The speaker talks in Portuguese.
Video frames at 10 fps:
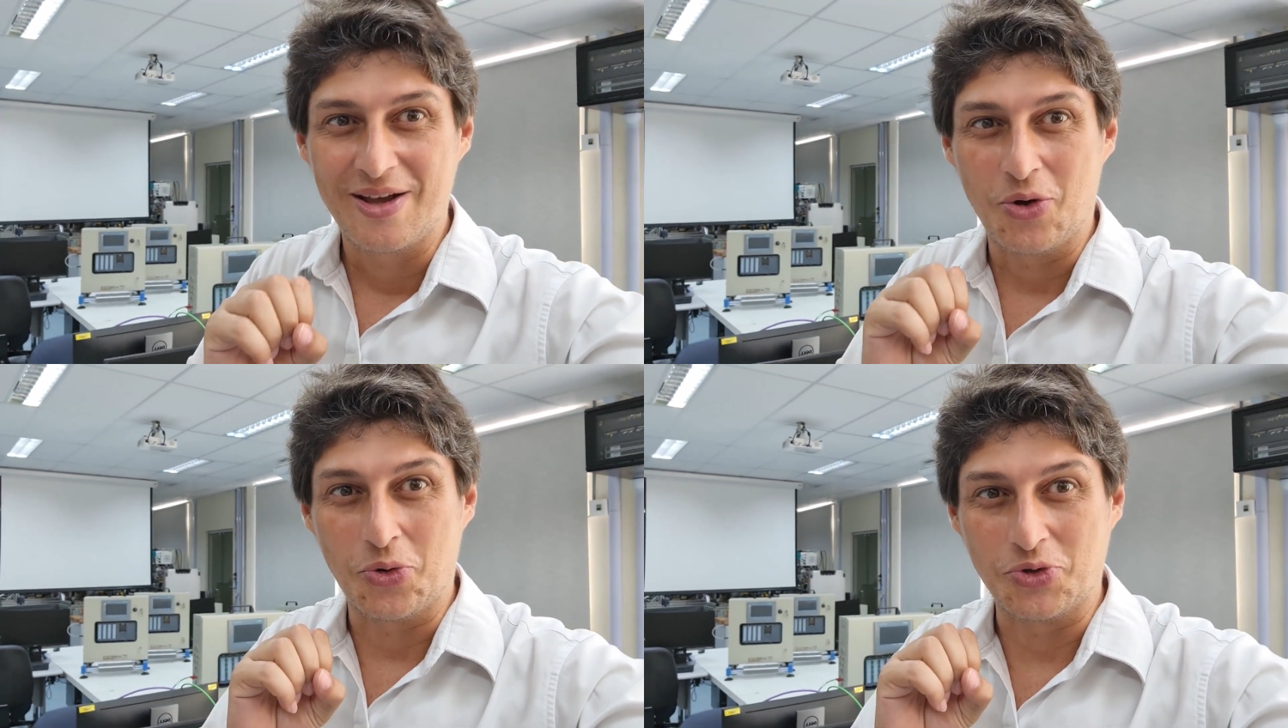
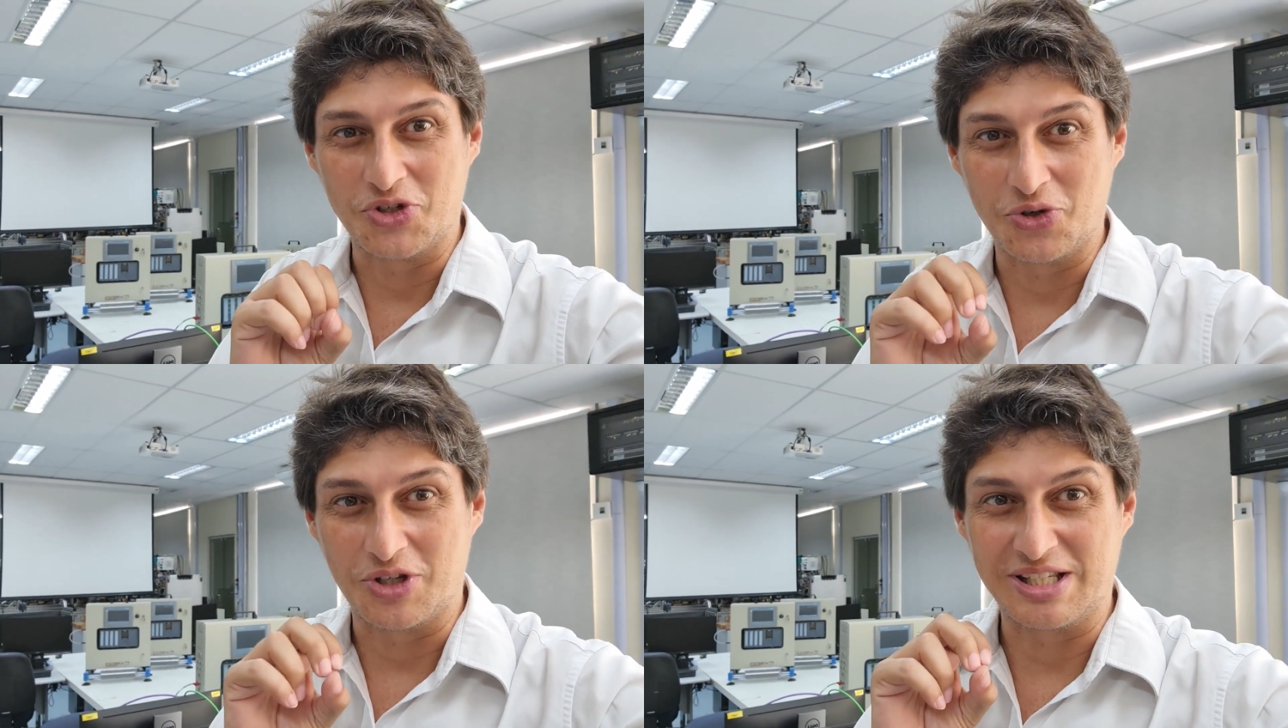
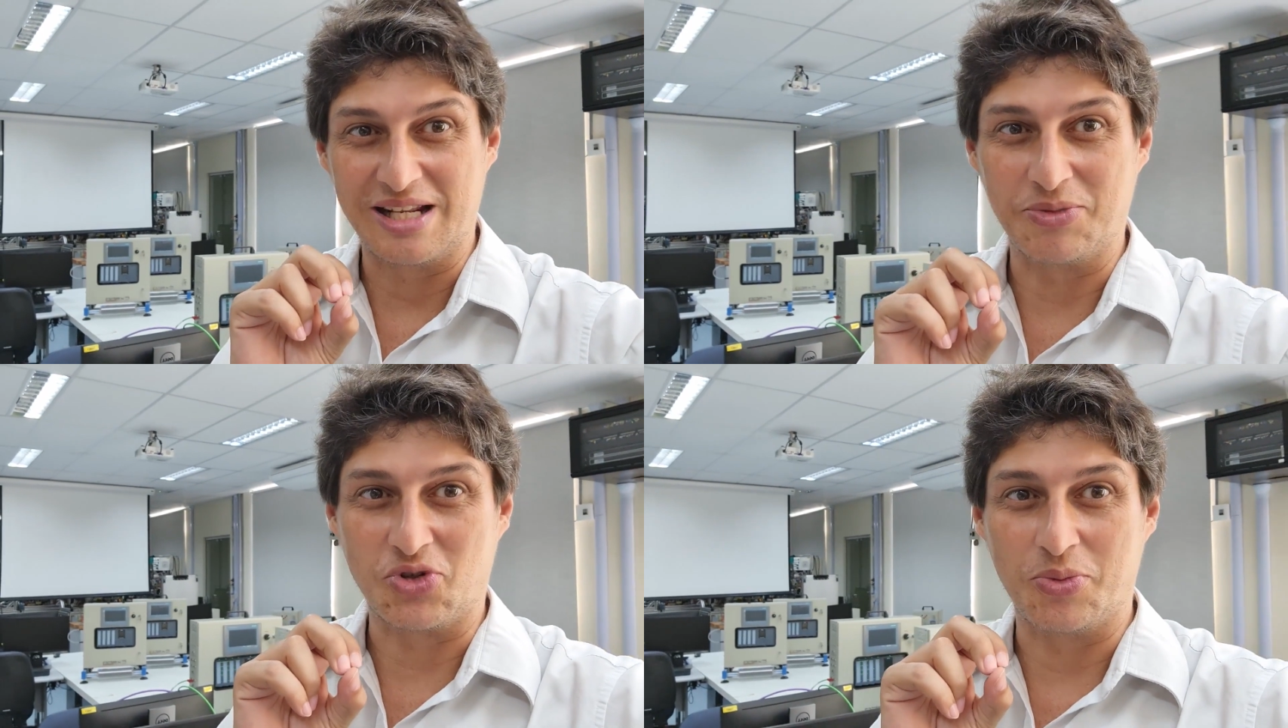Onde nós
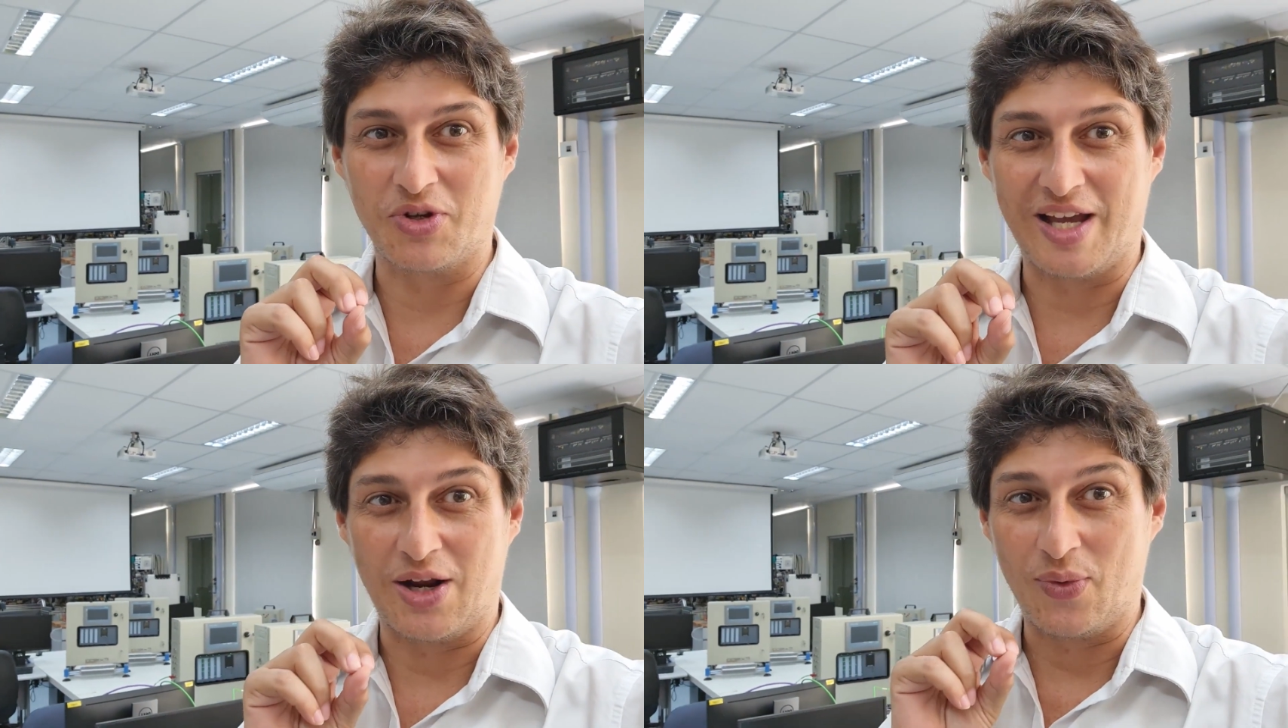iremos
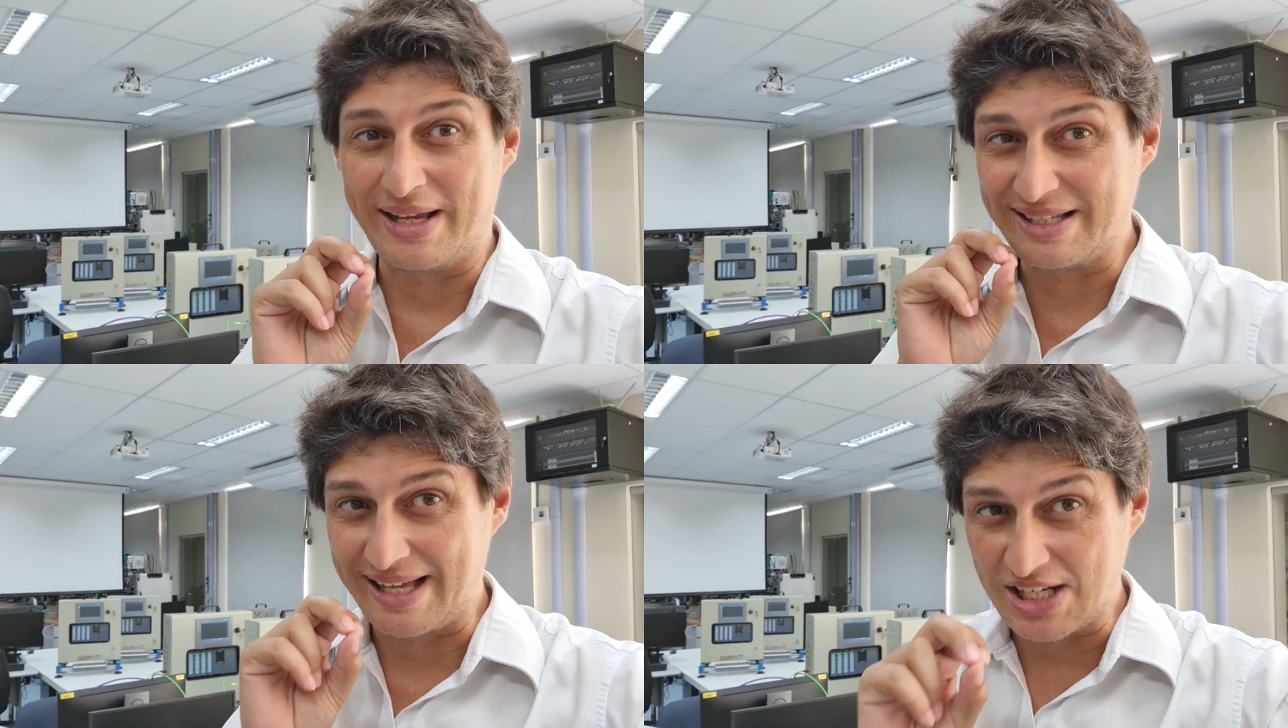comunicar o
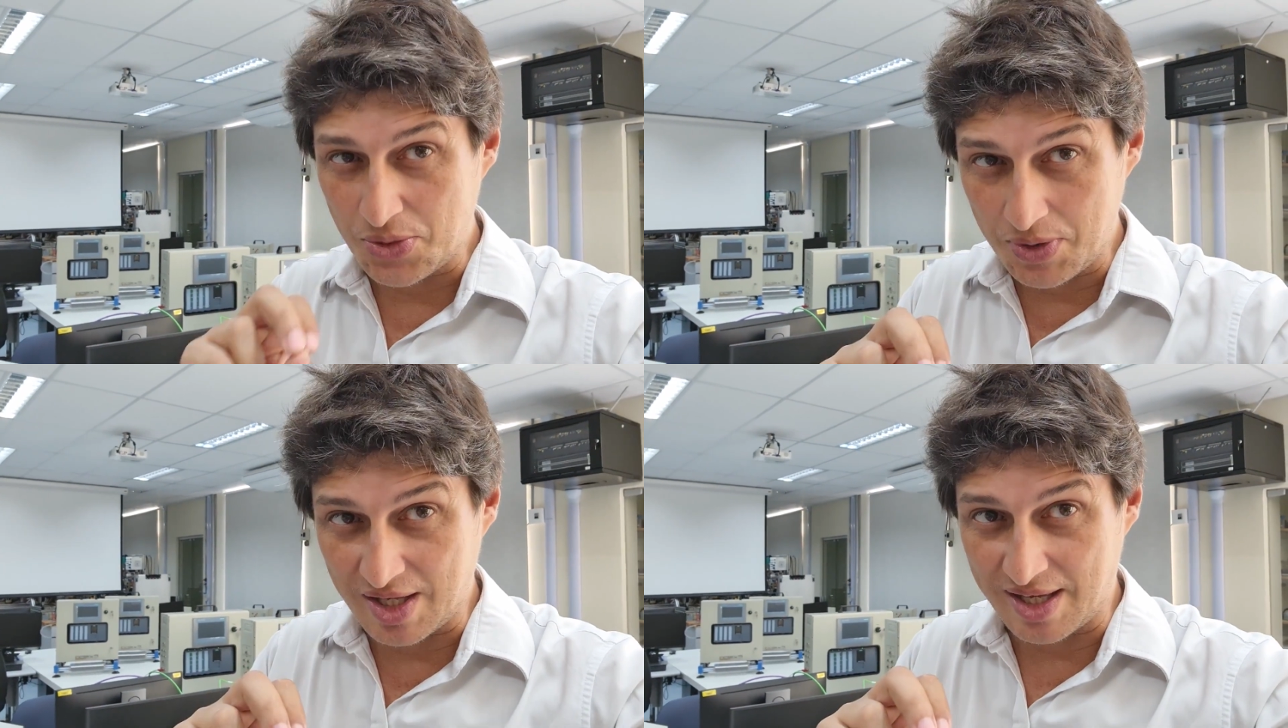
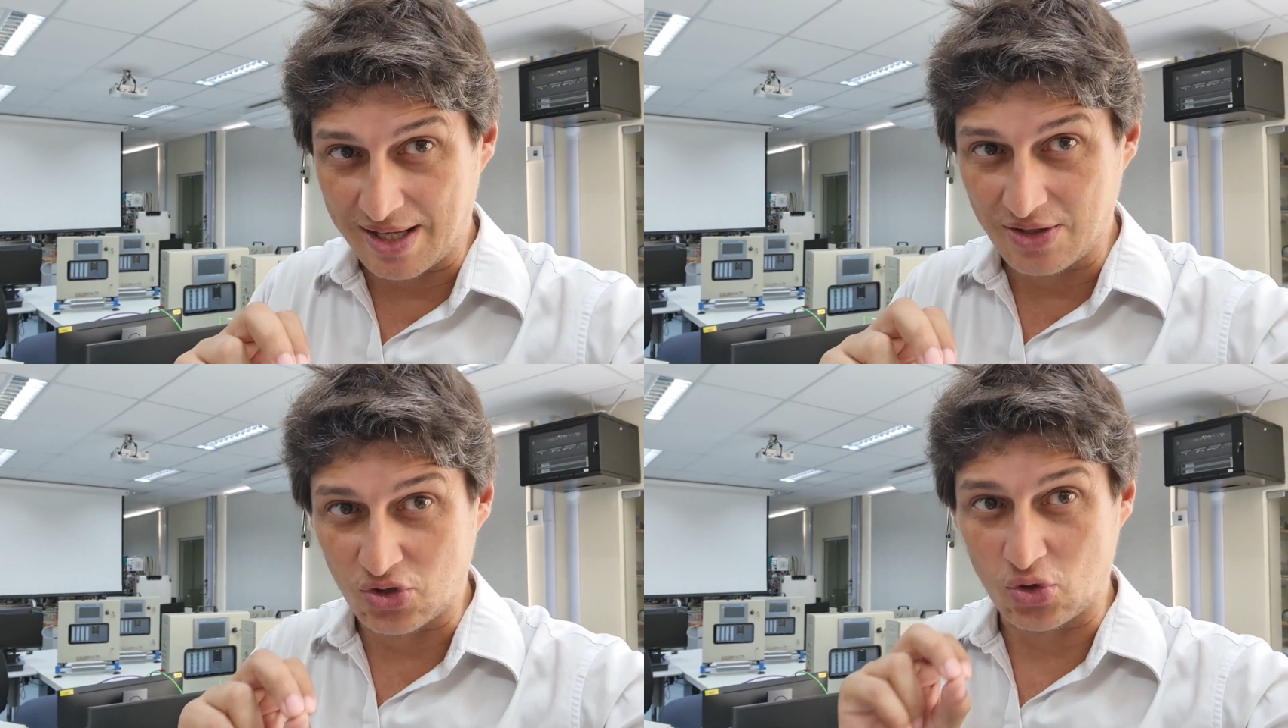
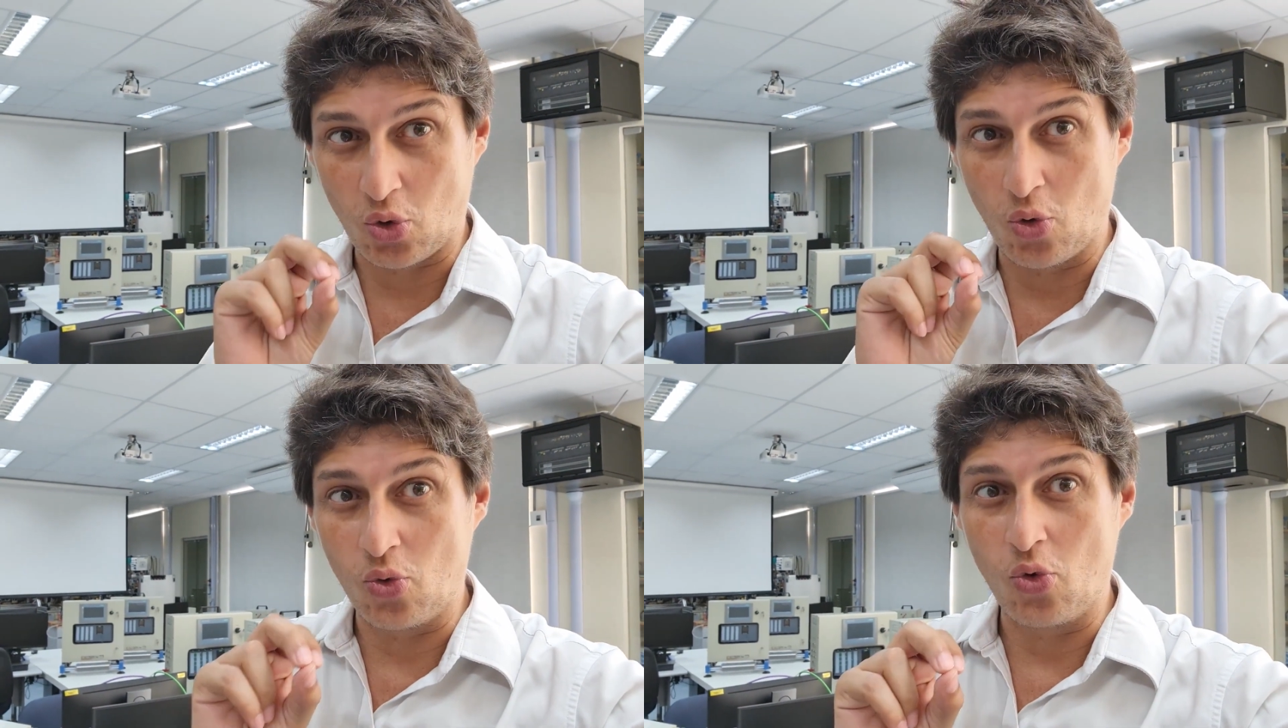S7500
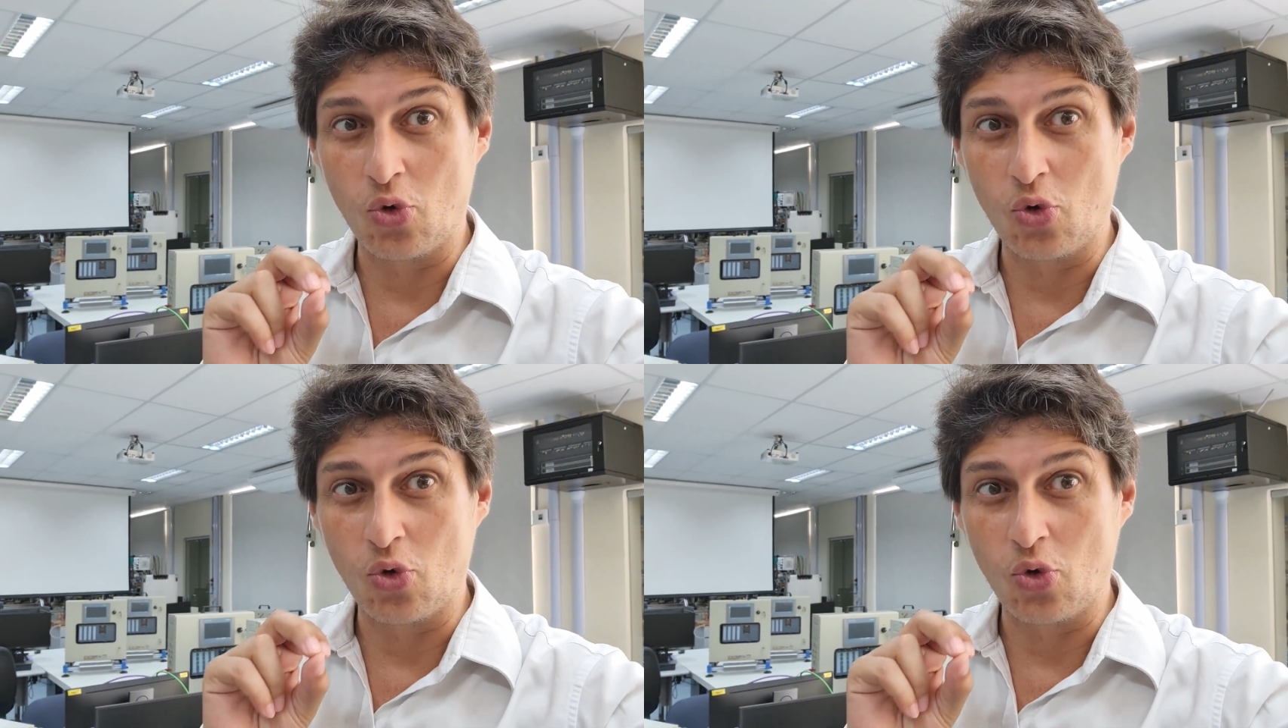com